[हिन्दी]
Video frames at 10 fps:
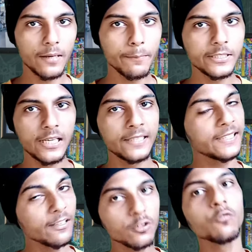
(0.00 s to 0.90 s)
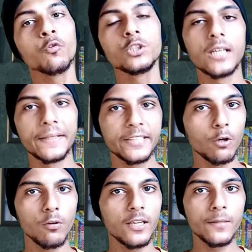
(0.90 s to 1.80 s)
बारे में जानते हैं तो वो जानते
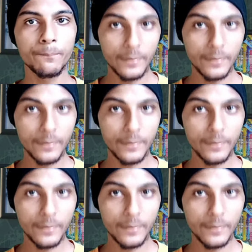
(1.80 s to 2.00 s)
होंगे कि